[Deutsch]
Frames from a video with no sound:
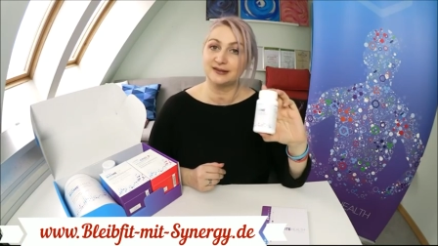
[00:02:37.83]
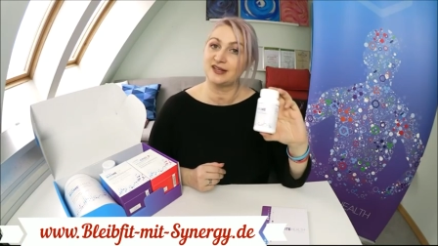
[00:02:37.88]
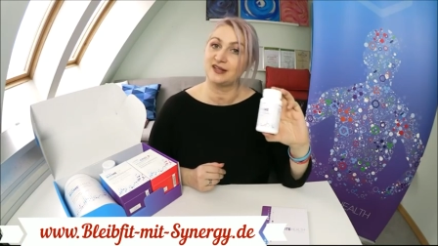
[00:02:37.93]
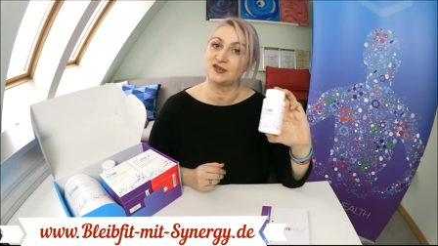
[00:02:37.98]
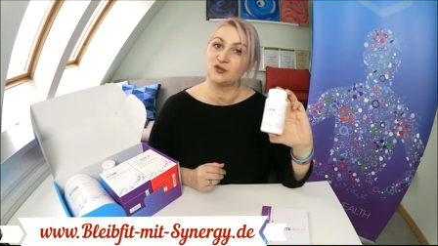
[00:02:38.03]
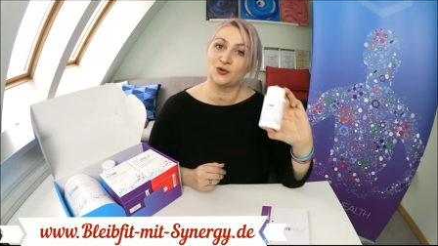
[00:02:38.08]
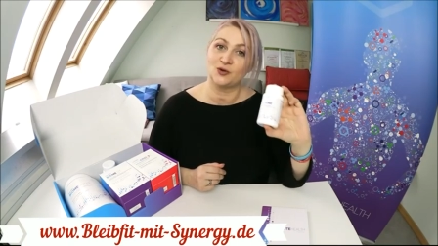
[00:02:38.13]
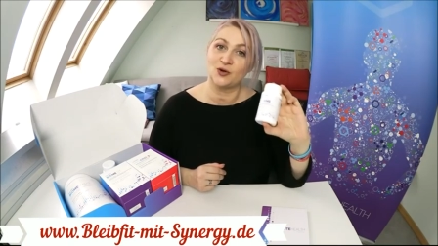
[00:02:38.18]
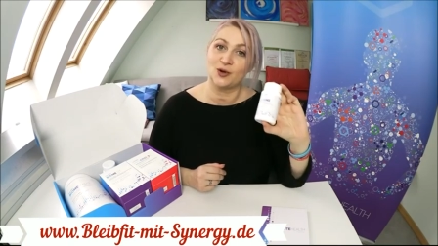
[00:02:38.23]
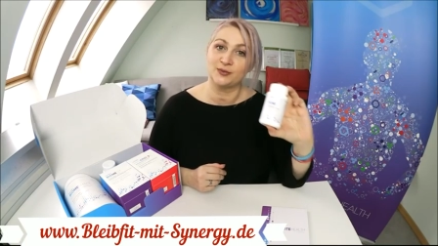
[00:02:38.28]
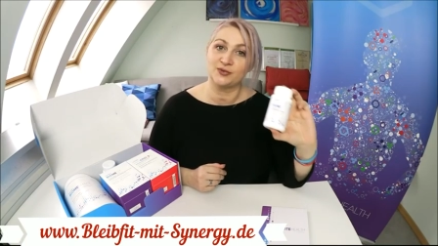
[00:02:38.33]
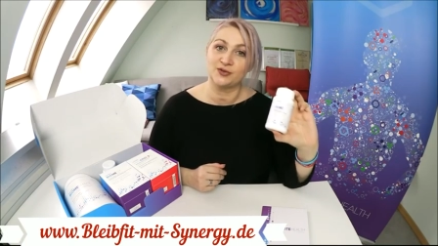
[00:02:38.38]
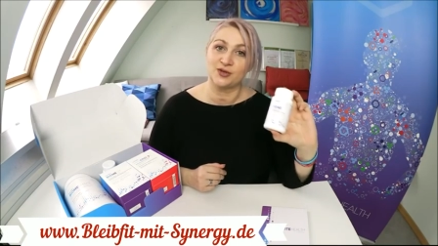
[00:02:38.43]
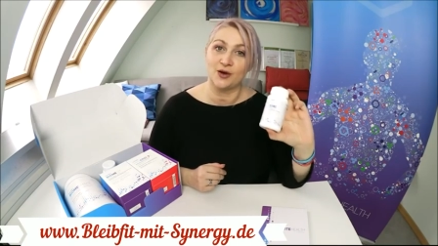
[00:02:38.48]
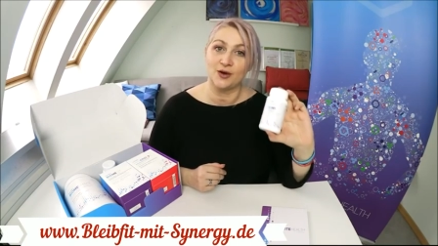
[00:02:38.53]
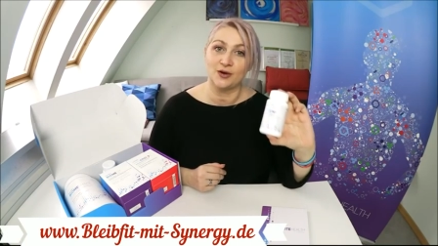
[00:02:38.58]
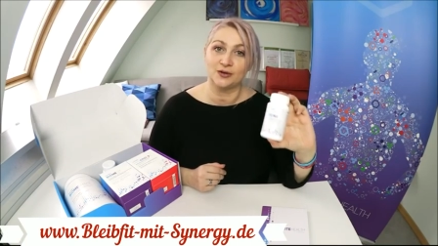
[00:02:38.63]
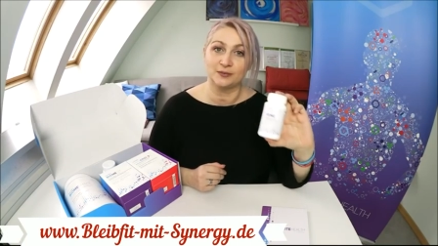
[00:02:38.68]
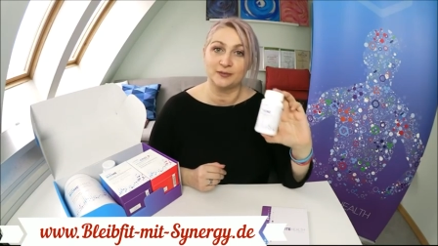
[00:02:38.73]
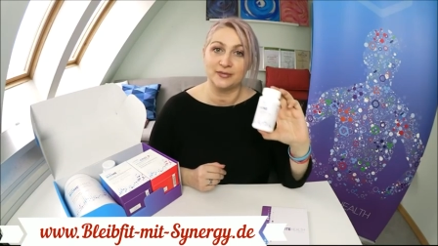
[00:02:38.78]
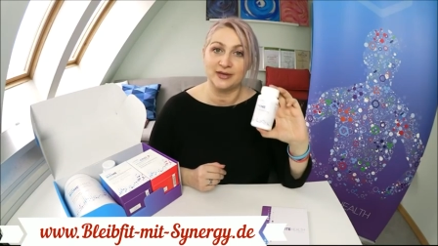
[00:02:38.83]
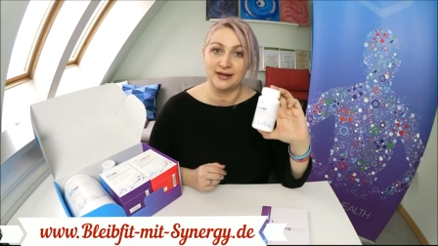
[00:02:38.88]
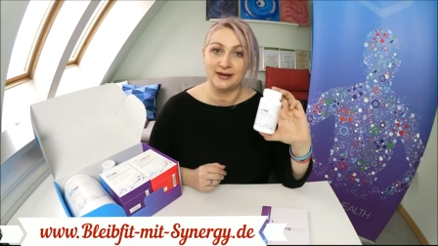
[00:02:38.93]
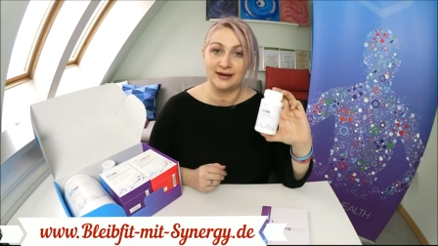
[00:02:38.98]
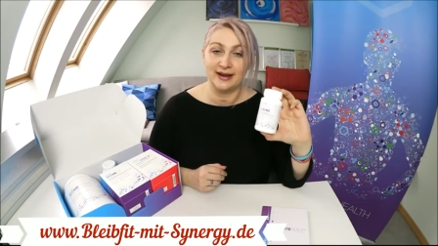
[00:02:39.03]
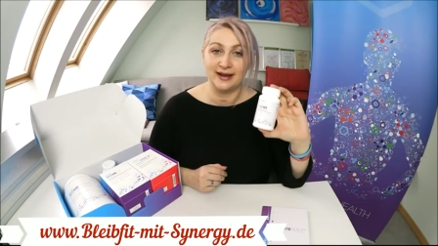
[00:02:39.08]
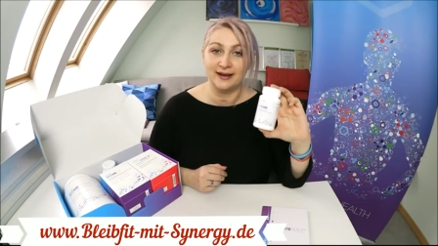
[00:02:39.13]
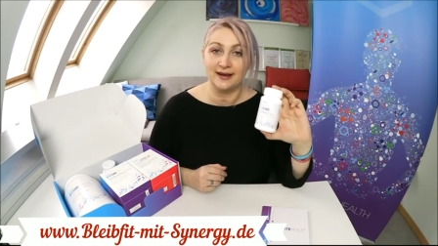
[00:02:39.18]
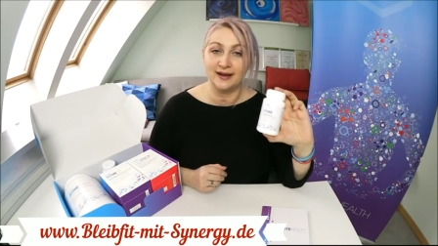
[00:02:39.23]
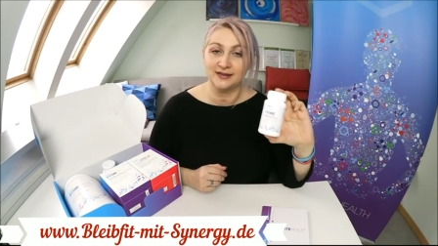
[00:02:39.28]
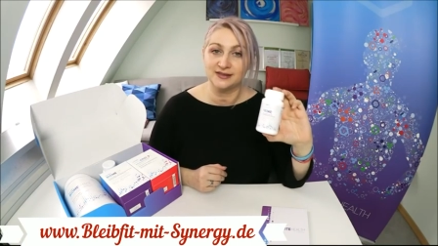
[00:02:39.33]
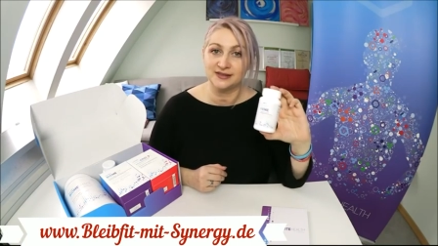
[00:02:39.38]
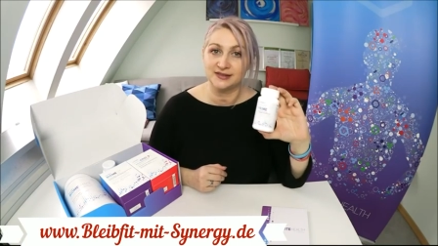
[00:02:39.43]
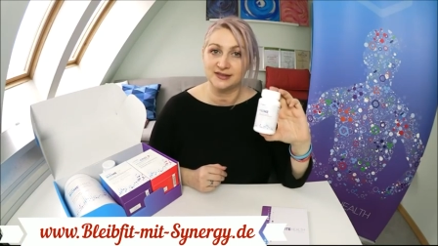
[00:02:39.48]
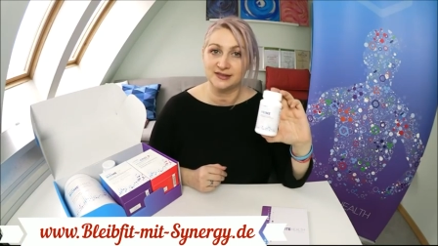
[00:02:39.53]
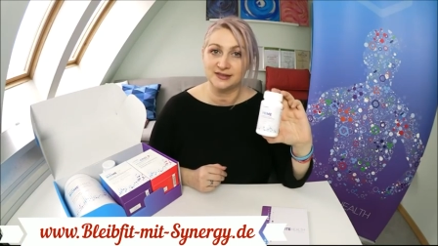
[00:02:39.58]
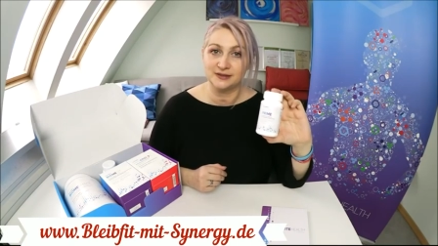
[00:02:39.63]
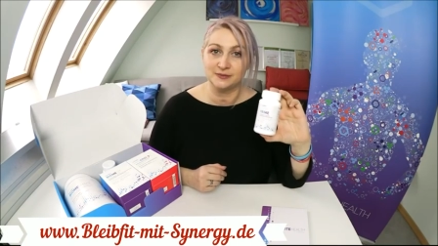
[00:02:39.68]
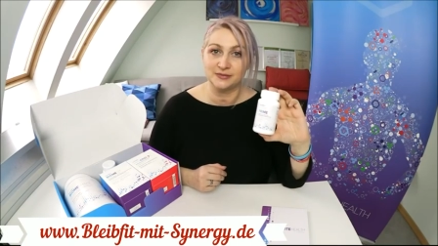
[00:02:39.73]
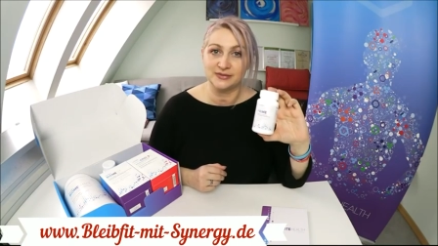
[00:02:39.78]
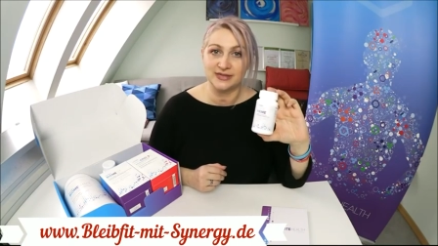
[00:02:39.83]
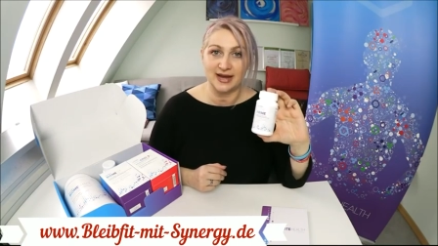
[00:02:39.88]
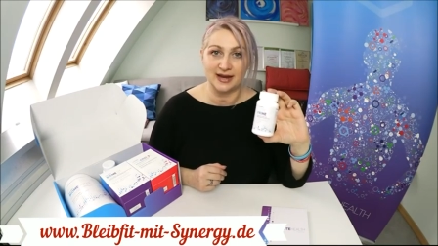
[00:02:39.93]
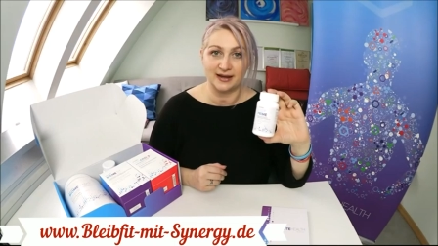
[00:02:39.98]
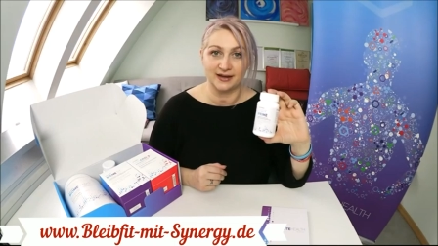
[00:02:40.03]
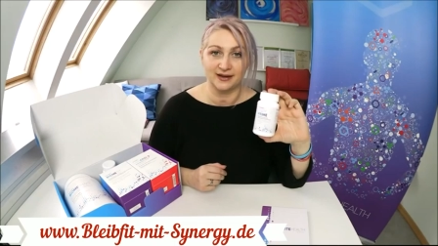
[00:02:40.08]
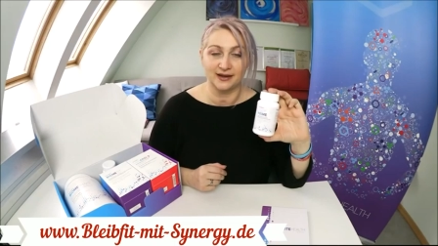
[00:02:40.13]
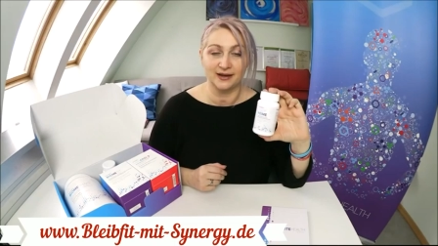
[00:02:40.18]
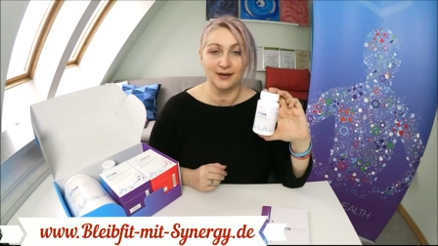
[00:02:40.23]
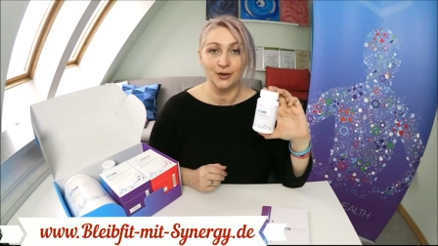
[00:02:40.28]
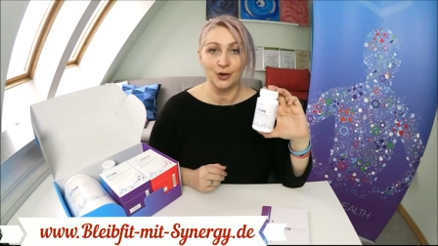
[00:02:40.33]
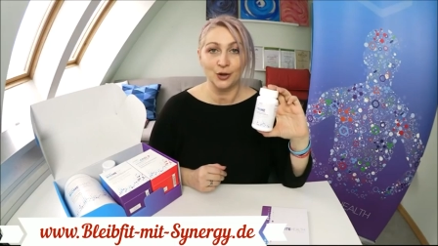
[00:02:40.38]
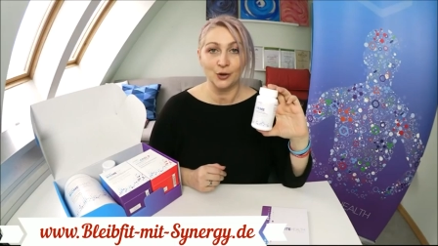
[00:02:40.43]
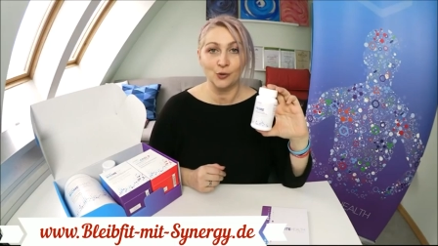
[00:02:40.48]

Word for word: Das heißt, du kommst ja auch mehr, länger als die 7 Tage